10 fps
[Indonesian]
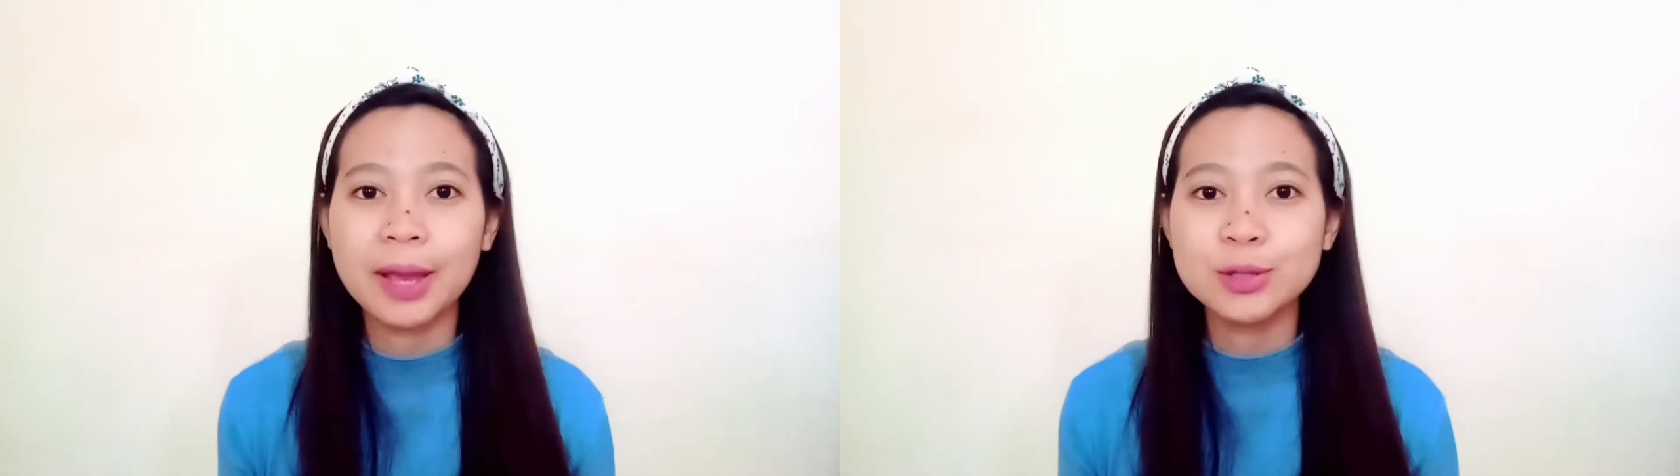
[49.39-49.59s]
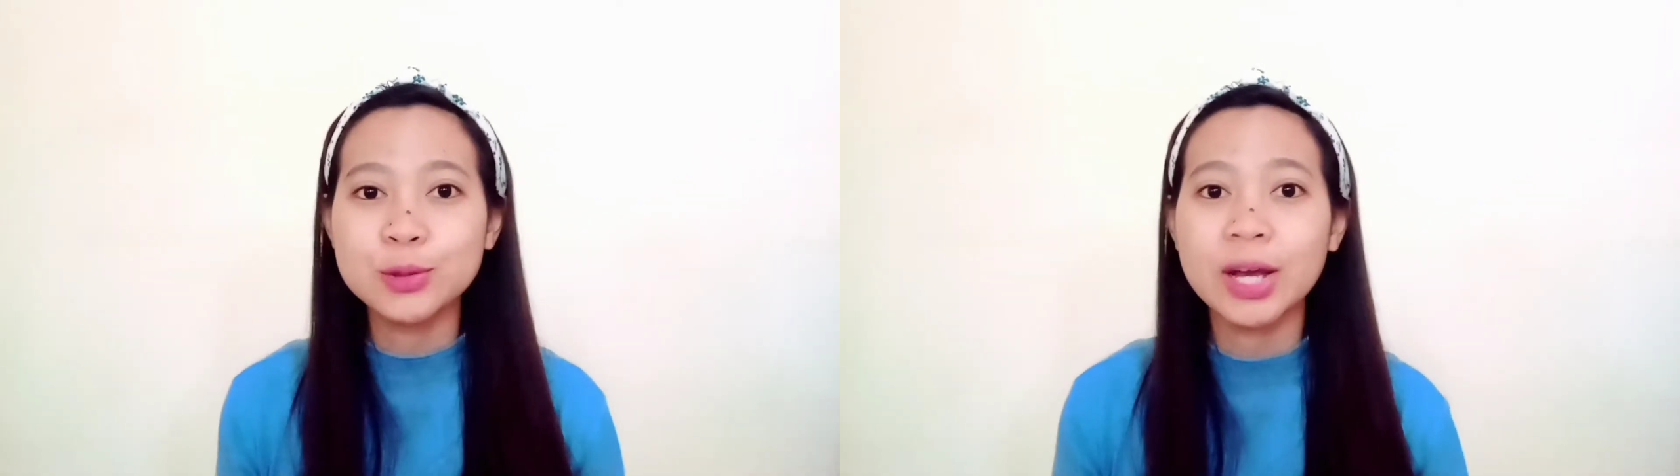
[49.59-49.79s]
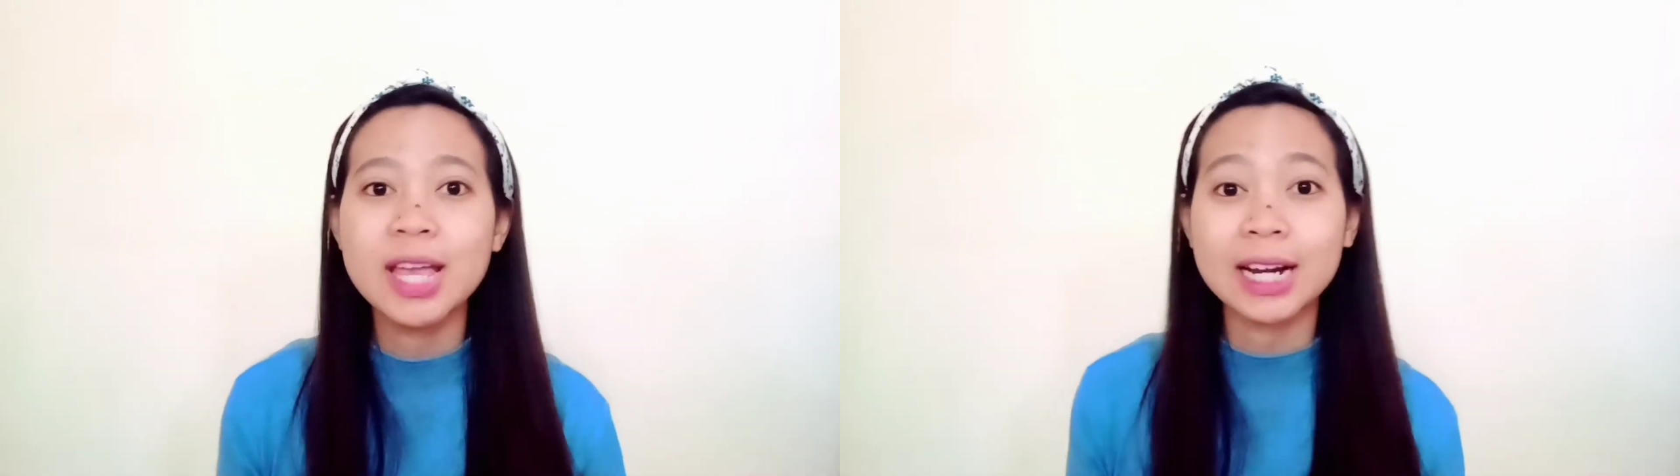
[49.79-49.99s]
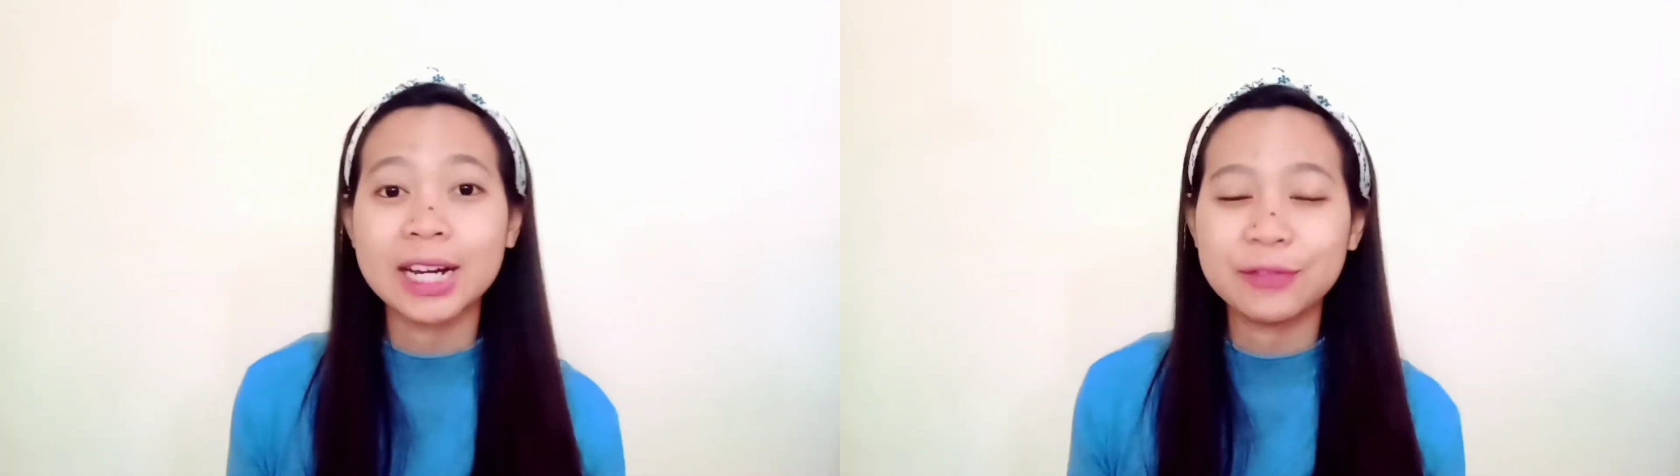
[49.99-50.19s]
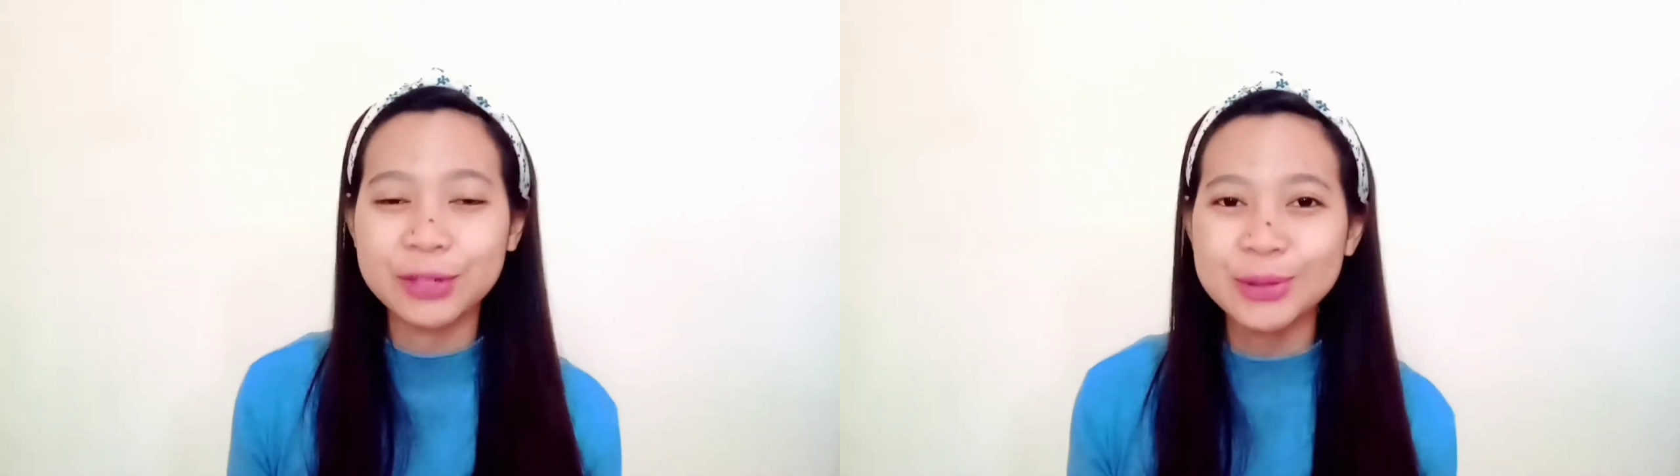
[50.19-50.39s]
banyak juga yang
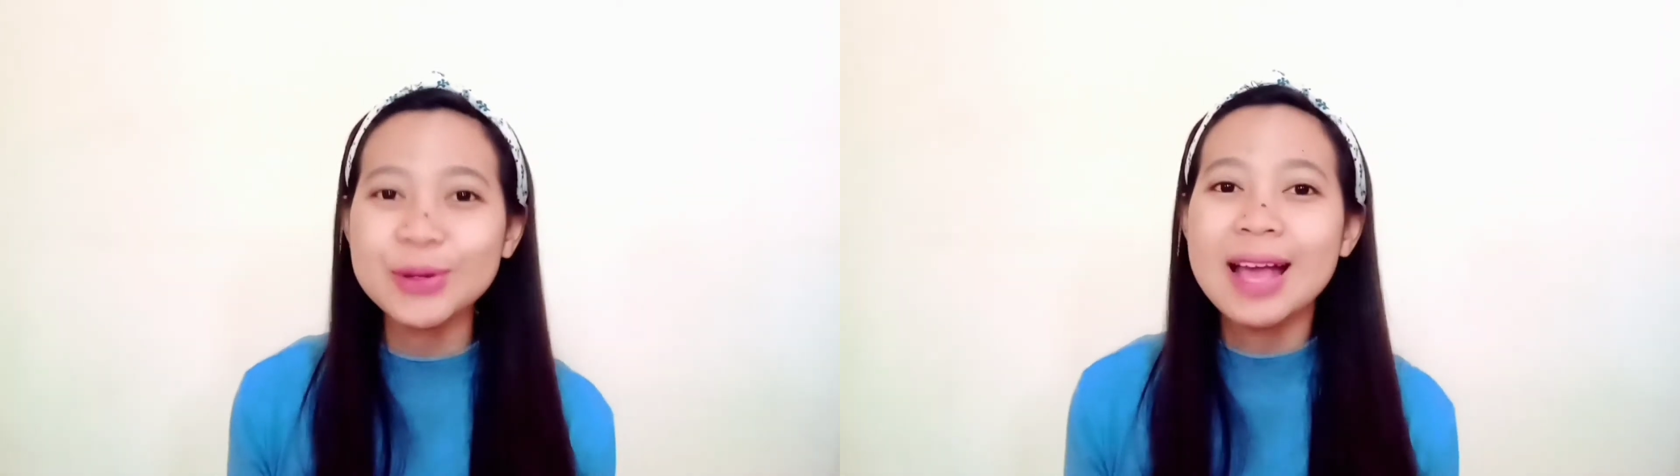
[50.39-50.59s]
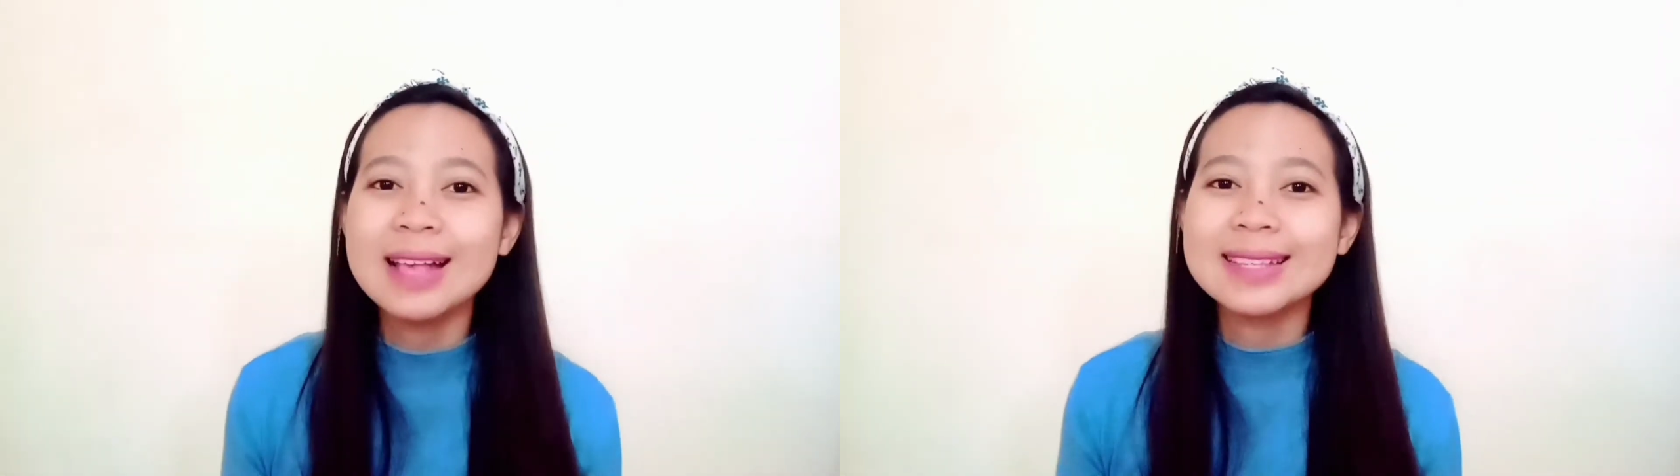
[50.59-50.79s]
review,